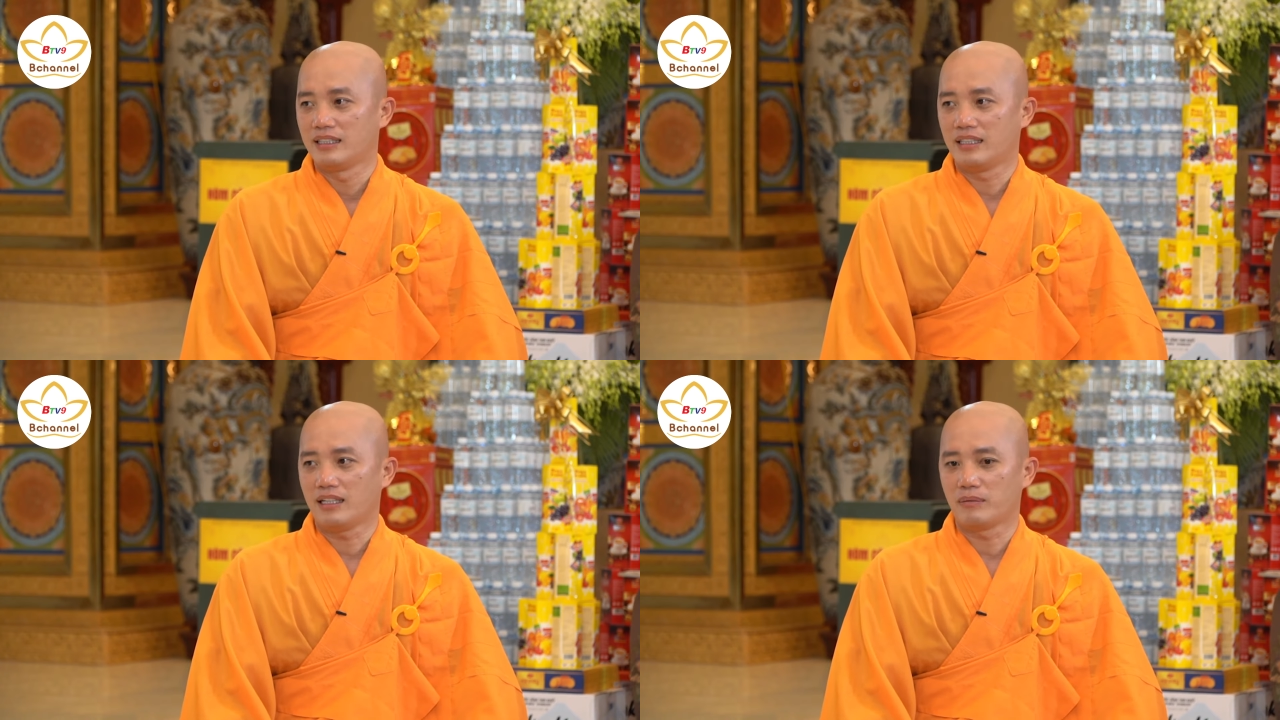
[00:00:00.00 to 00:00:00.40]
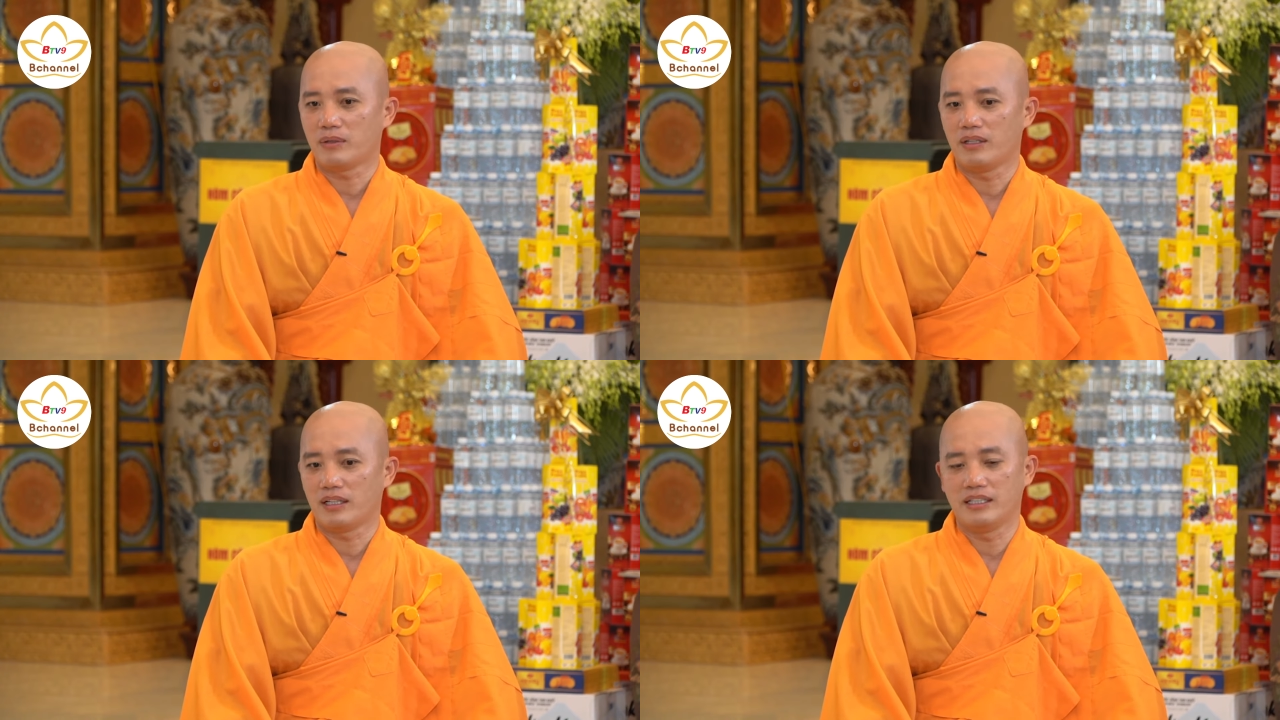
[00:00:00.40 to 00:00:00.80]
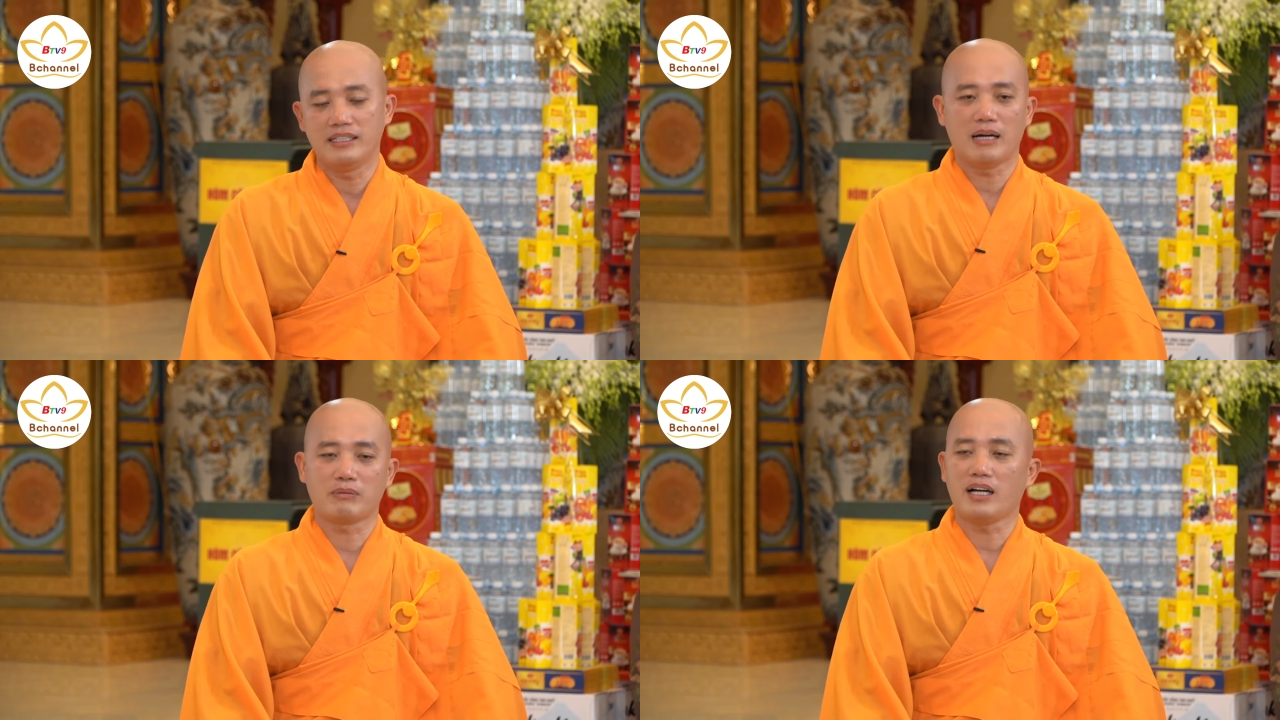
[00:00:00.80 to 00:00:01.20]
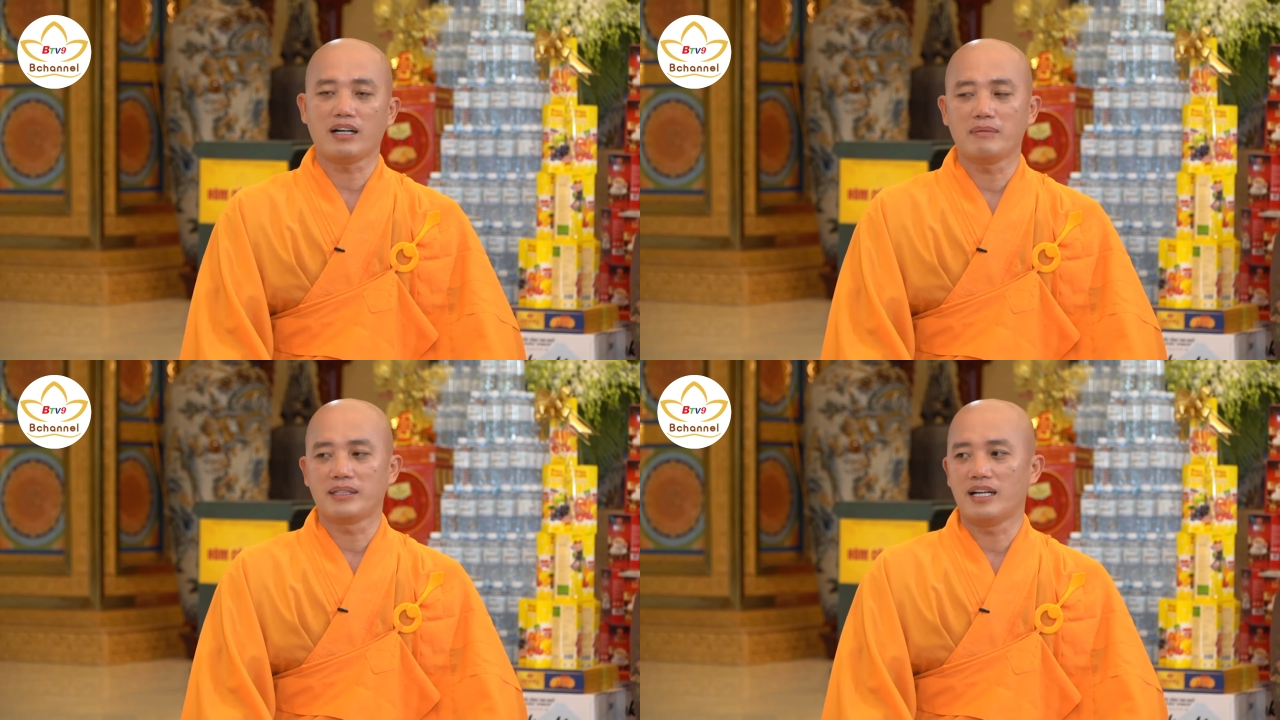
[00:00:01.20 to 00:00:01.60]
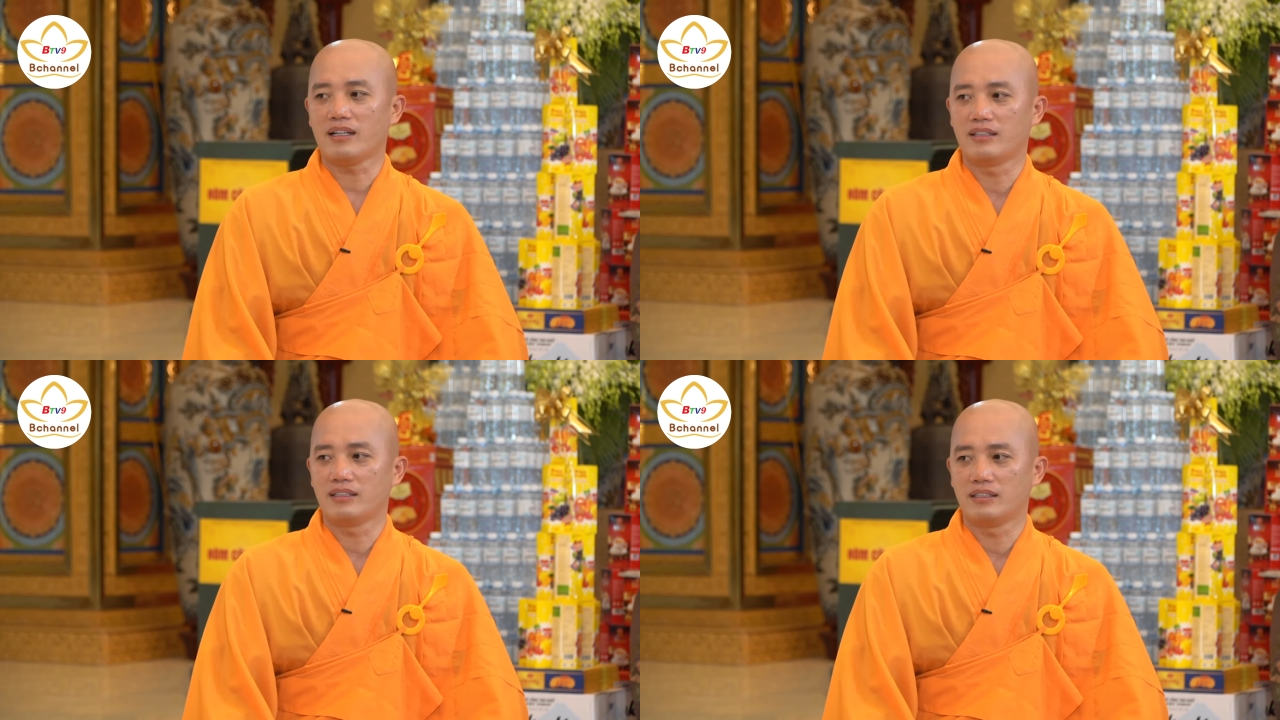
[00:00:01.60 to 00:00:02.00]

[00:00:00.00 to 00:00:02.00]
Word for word: Chứ không thôi là nghĩ học nhất lớp là nhất rồi.